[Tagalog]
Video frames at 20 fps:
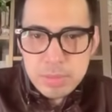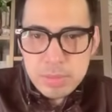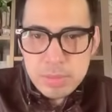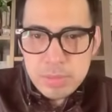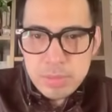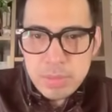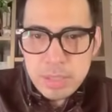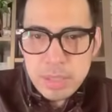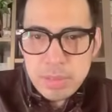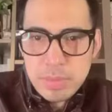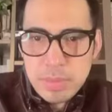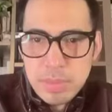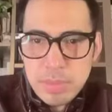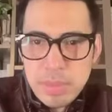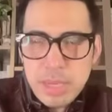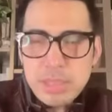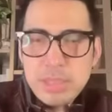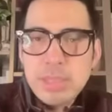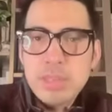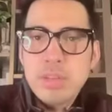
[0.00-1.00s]
Para
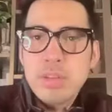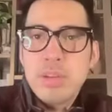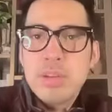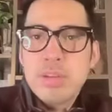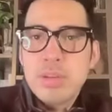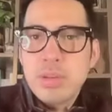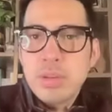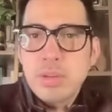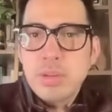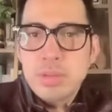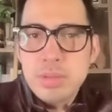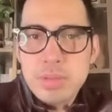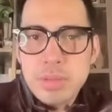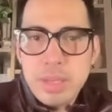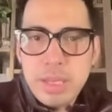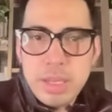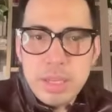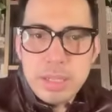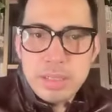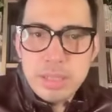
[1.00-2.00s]
mabasa niyo on your own,
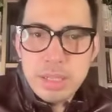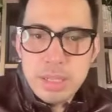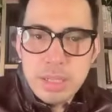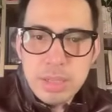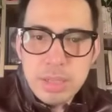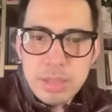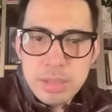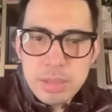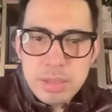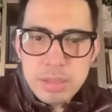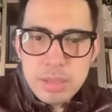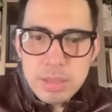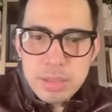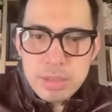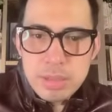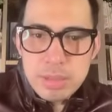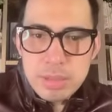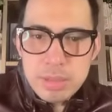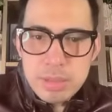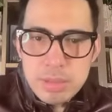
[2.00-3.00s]
okay? Kasi,
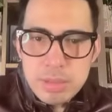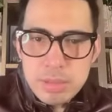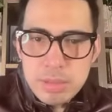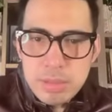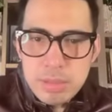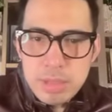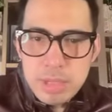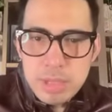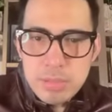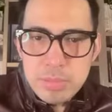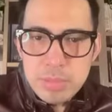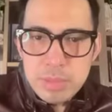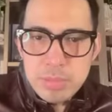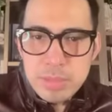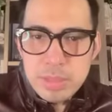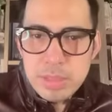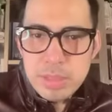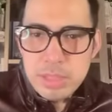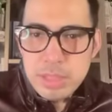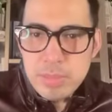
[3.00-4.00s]
oh, alam mo
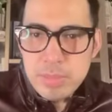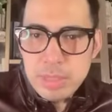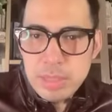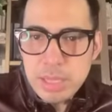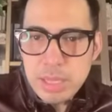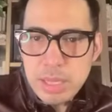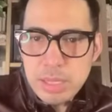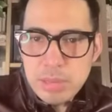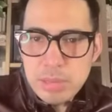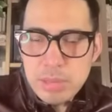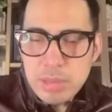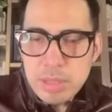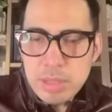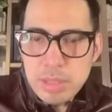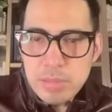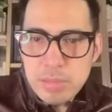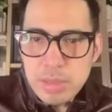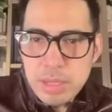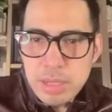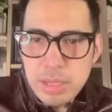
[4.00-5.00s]
naman, hindi naman tayo katulad
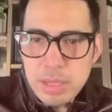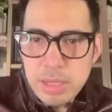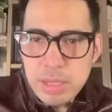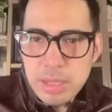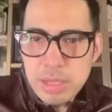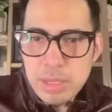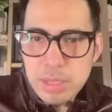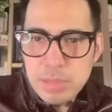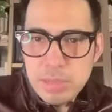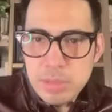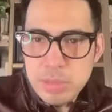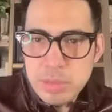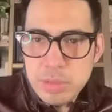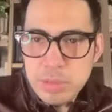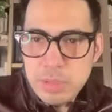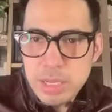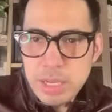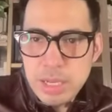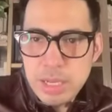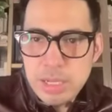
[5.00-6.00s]
ng mga
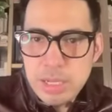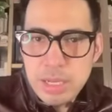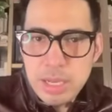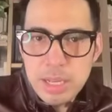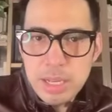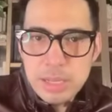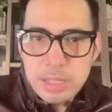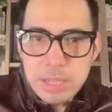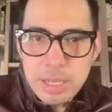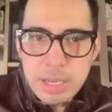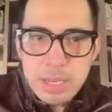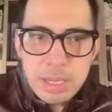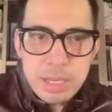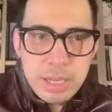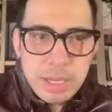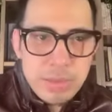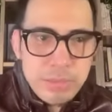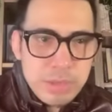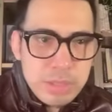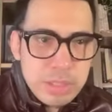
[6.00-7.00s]
nagbubuljakan lang.
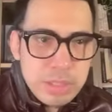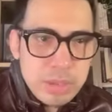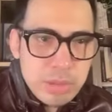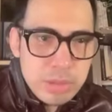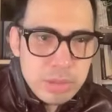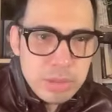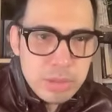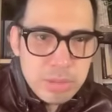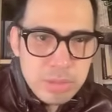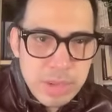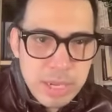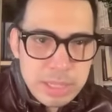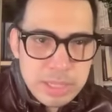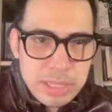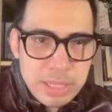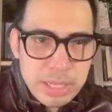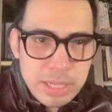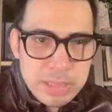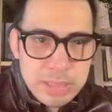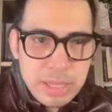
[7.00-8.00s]
Talagang everything we do,
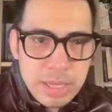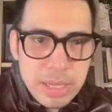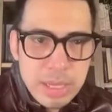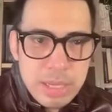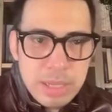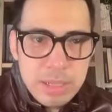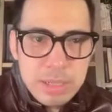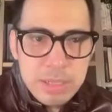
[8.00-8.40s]
base yan sa